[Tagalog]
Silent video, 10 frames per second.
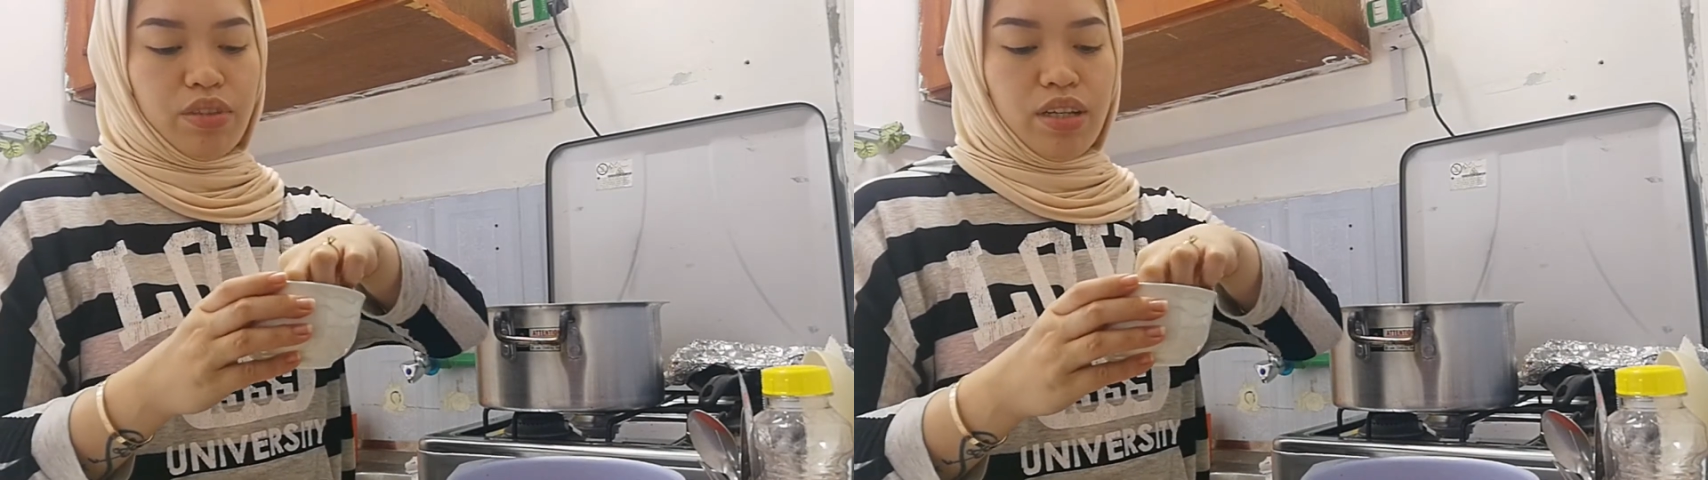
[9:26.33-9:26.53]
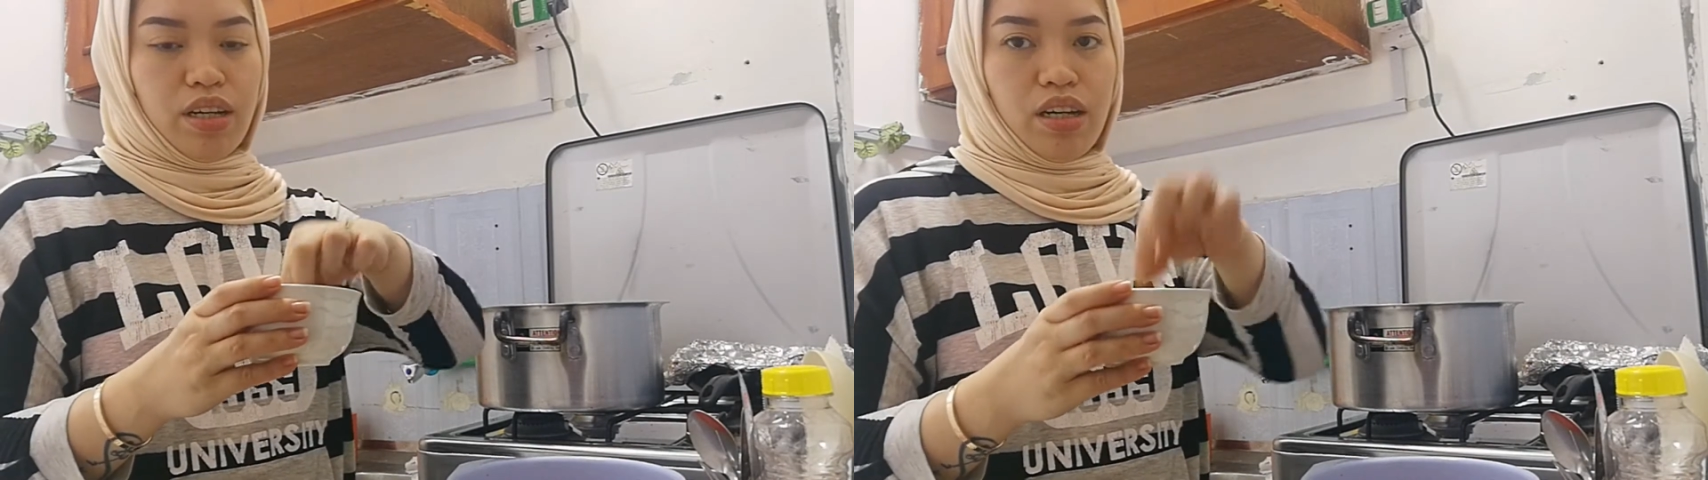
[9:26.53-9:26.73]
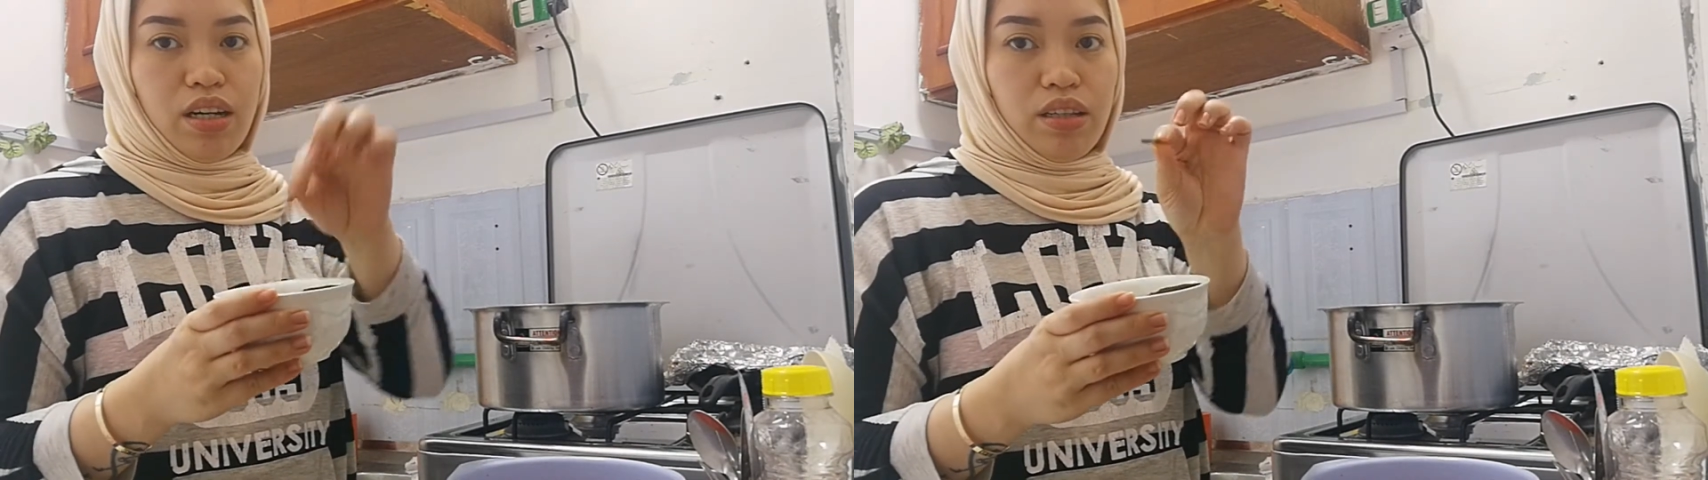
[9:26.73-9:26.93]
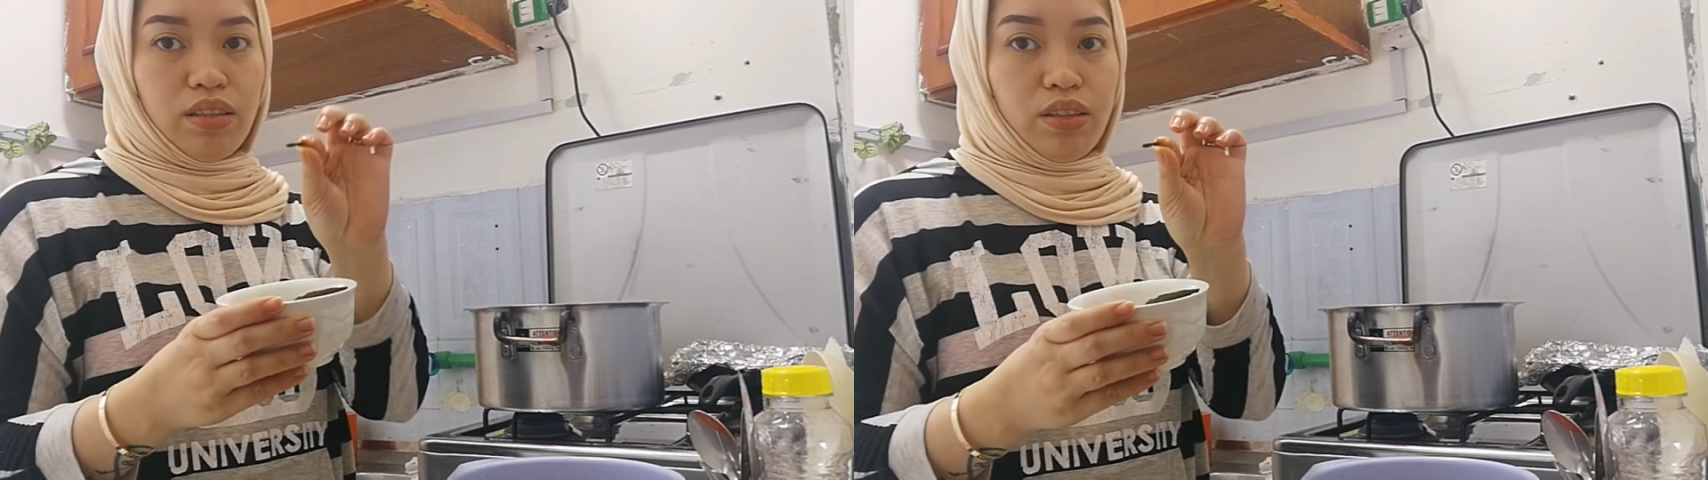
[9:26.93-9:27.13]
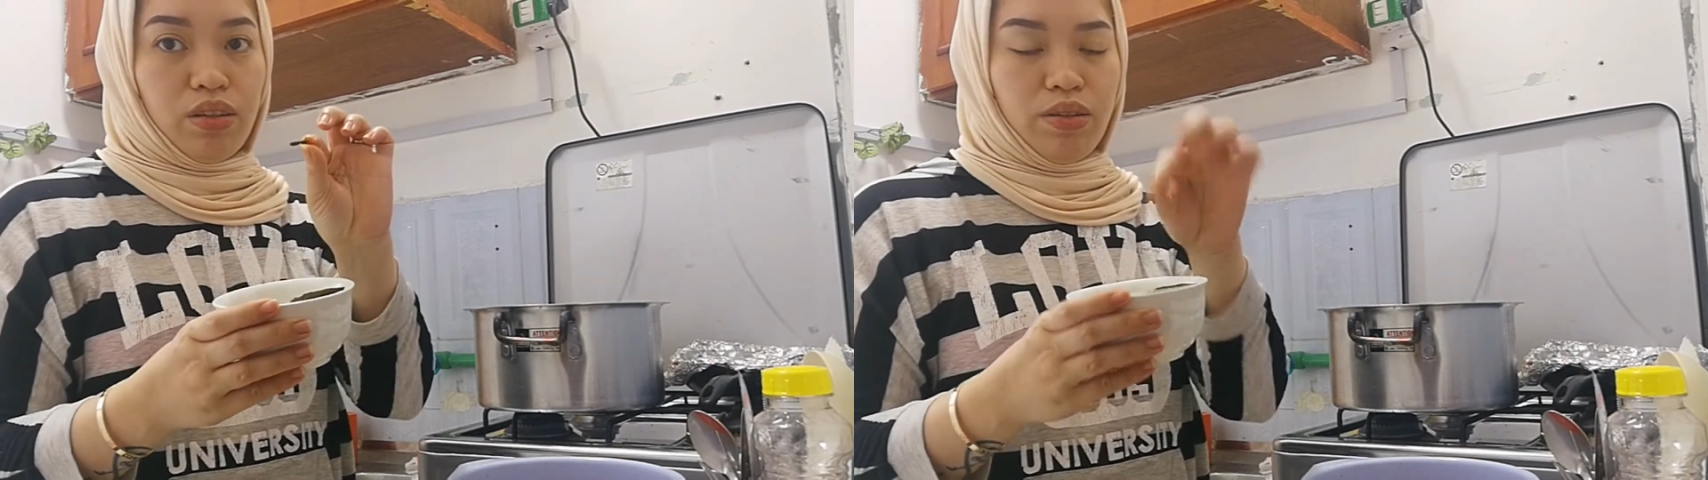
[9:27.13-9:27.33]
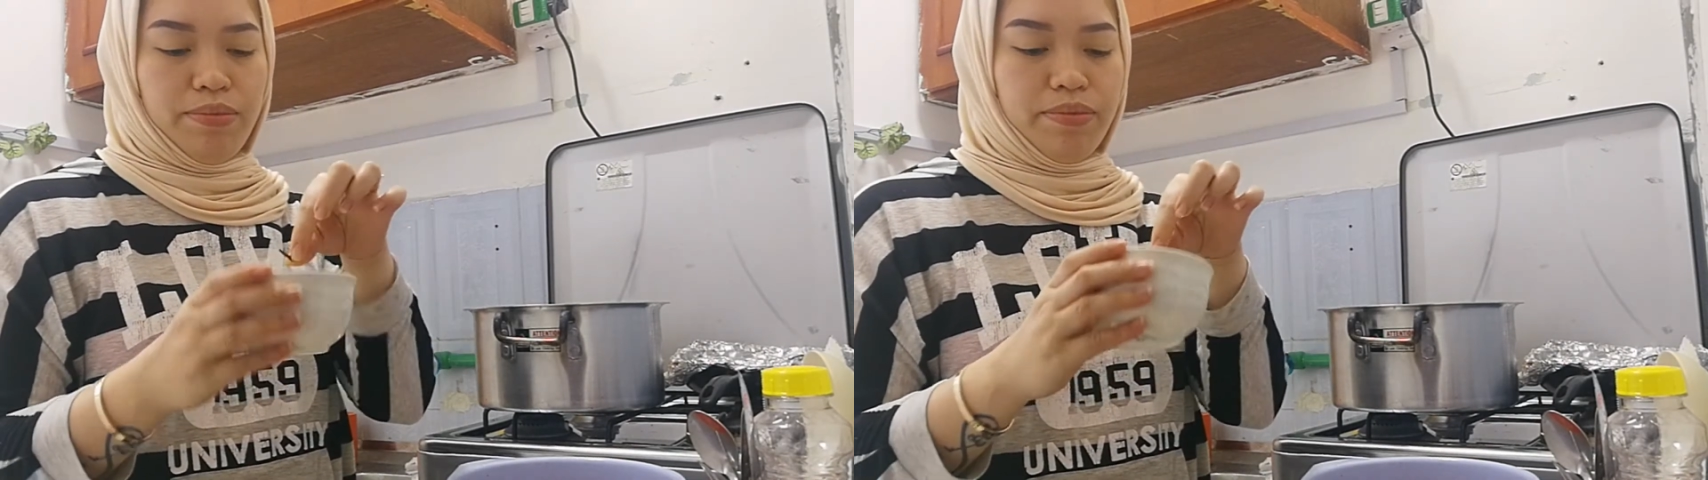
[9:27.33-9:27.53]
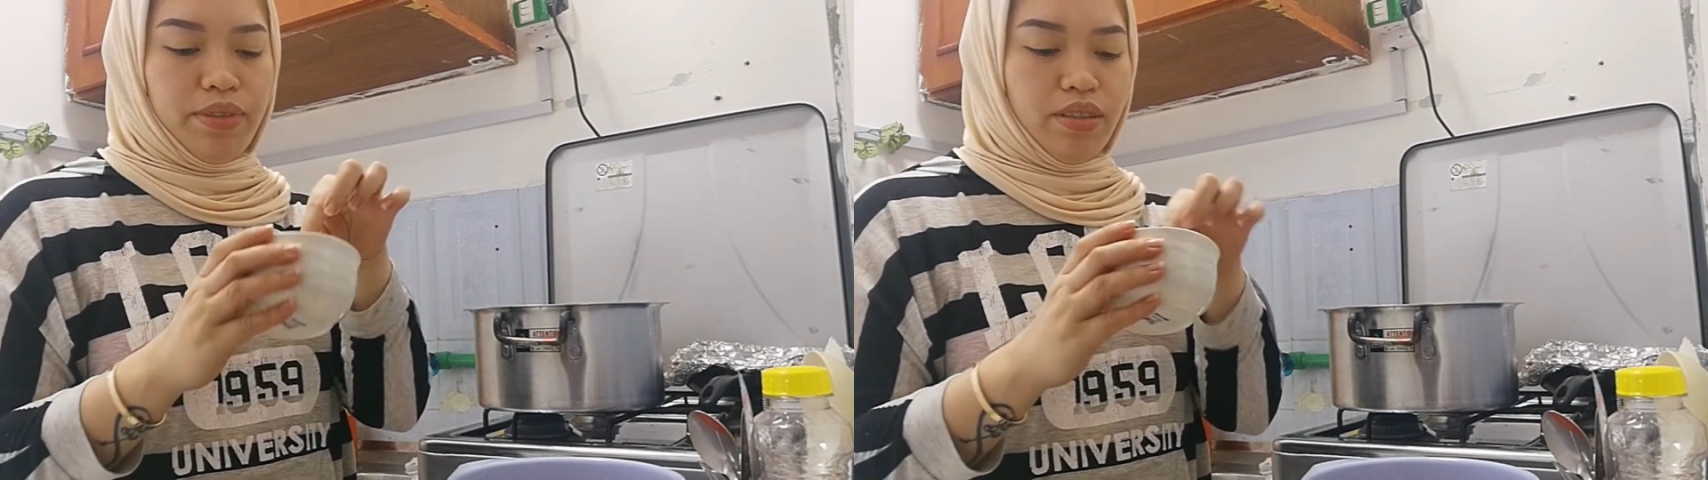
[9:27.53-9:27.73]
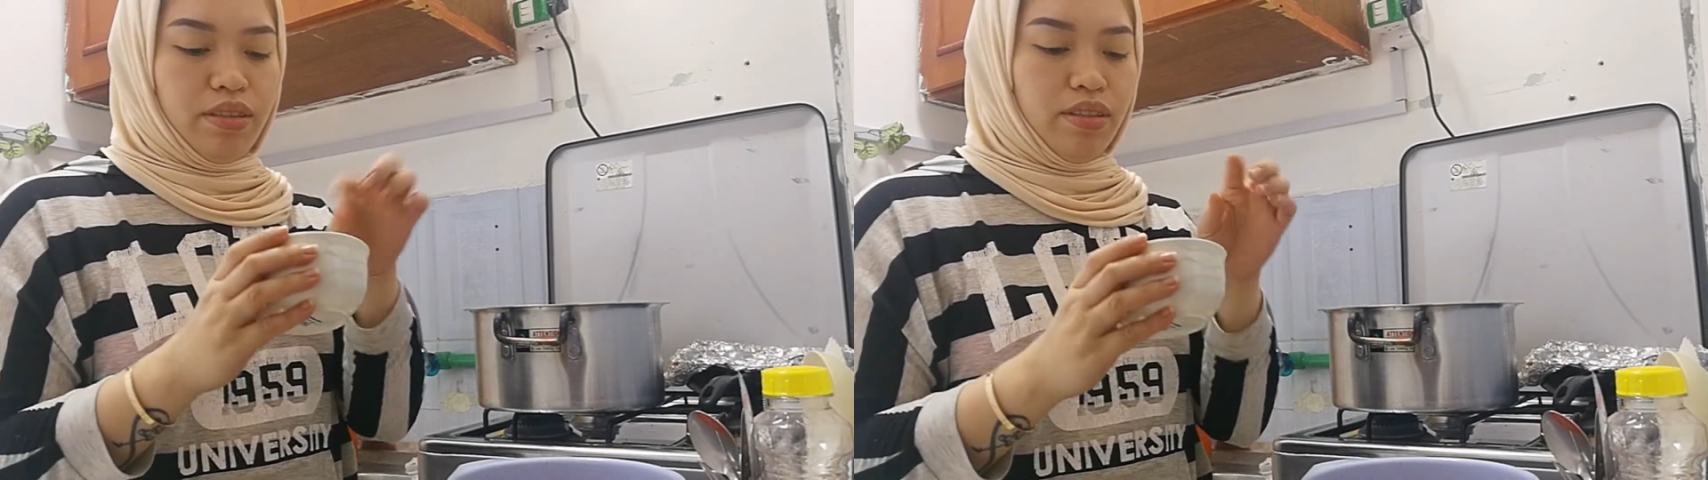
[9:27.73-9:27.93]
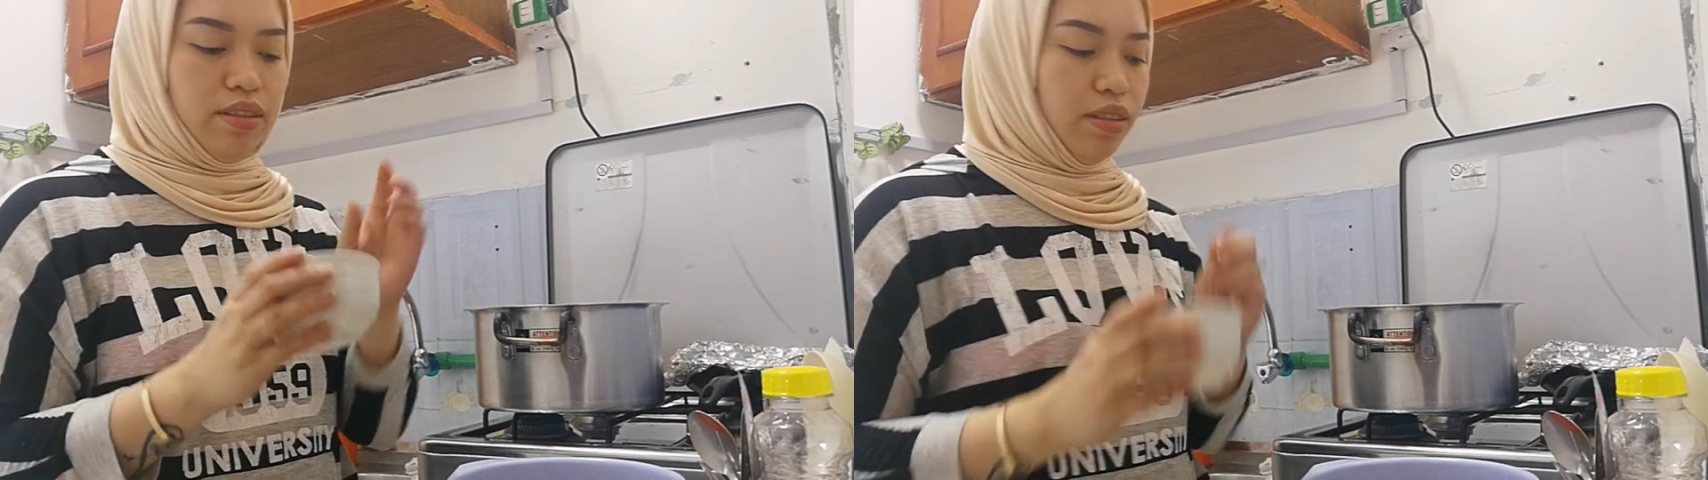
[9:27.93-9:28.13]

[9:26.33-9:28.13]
sa cloves.